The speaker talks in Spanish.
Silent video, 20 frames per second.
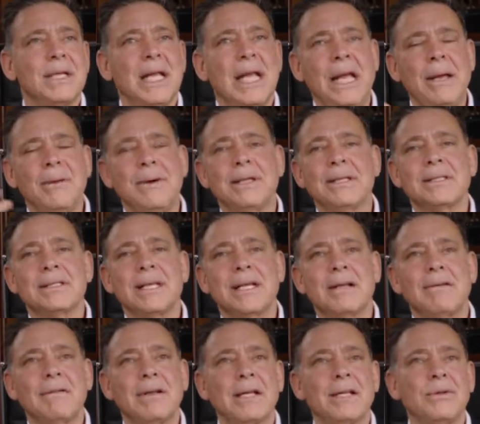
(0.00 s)
iban a estar
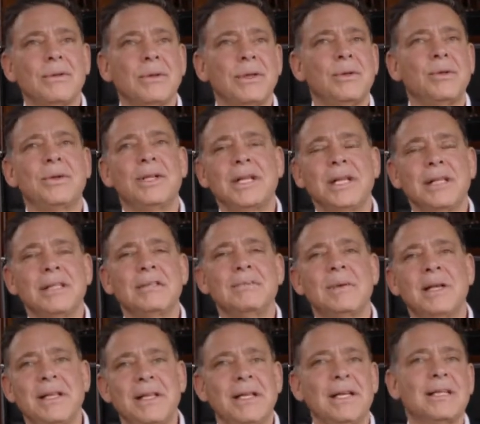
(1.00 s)
hablando de unidades
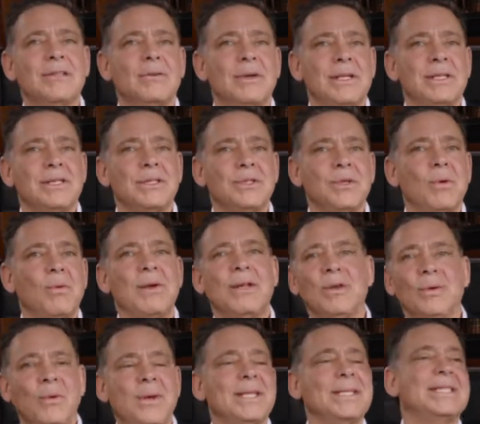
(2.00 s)
medida de actualización
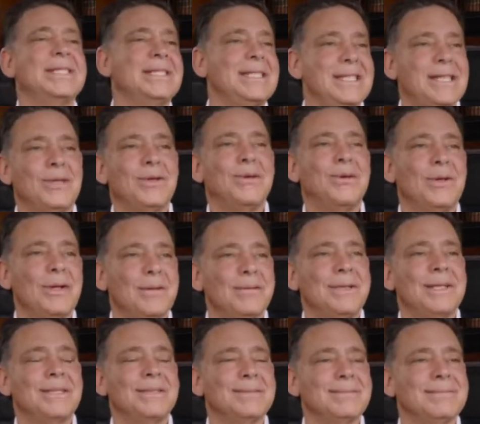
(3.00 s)
cuando no existían
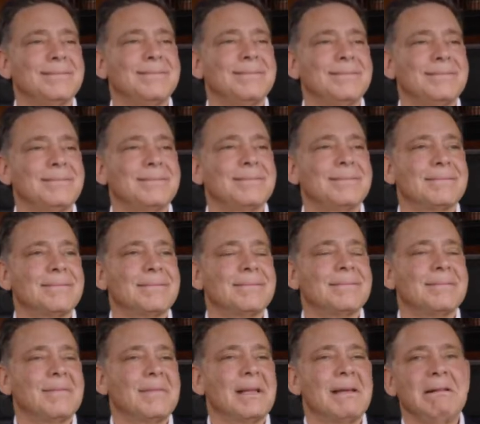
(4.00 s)
todavía.
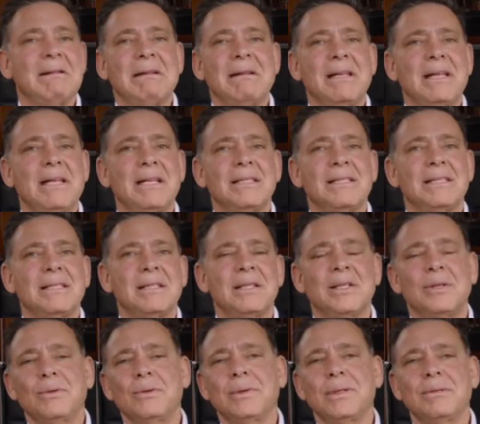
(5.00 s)
Y en ese
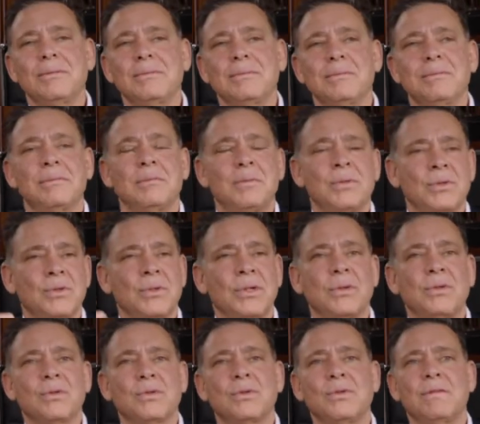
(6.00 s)
sentido, bueno,
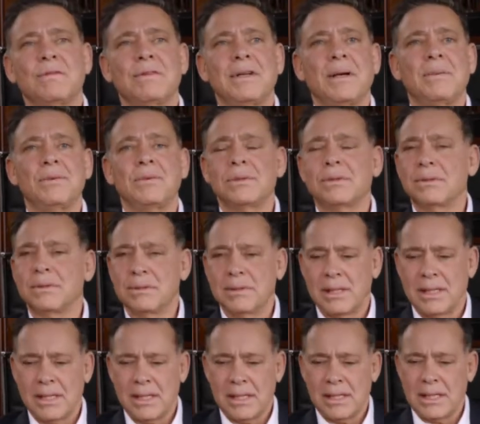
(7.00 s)
nosotros confiamos
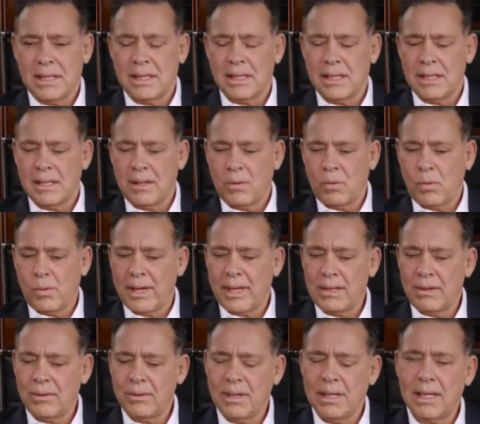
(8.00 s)
en que el
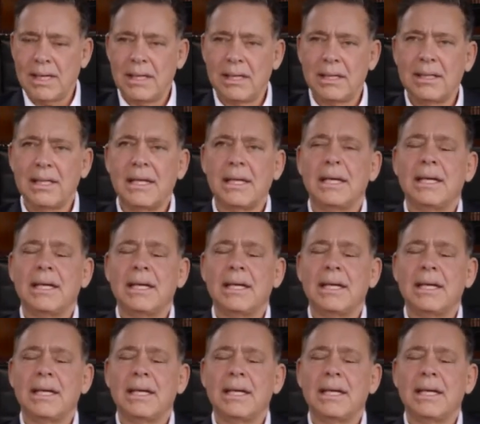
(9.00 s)
juez local